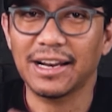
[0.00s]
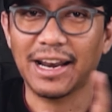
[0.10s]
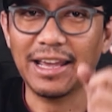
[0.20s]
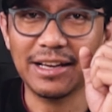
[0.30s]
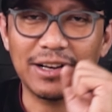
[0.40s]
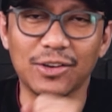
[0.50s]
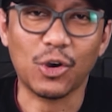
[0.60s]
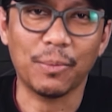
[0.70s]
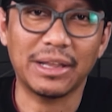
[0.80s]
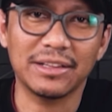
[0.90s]
like
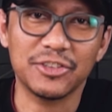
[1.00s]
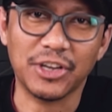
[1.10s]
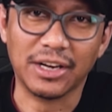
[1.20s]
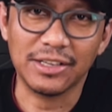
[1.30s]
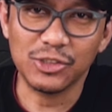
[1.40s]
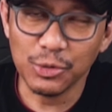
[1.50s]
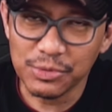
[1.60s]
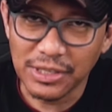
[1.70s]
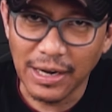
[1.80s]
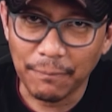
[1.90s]
comment share
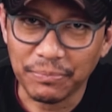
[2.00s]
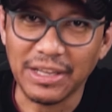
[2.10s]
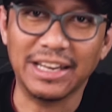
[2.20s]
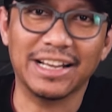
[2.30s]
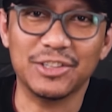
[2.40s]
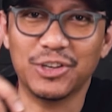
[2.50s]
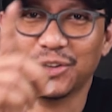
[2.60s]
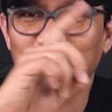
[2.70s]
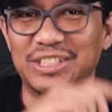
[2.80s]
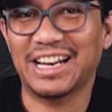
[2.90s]
subscribe dan ingat juga
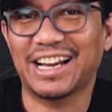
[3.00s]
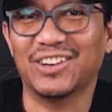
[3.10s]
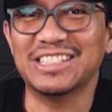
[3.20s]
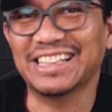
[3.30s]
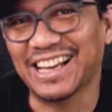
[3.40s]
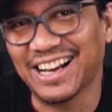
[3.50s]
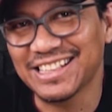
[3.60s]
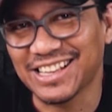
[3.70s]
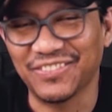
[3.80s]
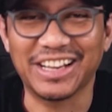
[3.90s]
untuk nyalakan loncengnya
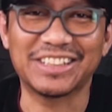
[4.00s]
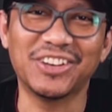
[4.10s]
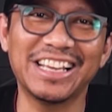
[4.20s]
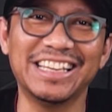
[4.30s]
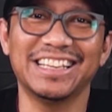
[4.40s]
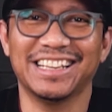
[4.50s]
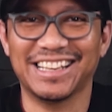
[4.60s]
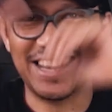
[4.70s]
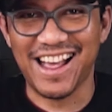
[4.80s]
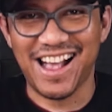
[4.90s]
sampai ketemu lagi
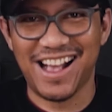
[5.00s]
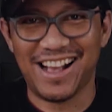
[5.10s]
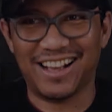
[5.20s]
dadah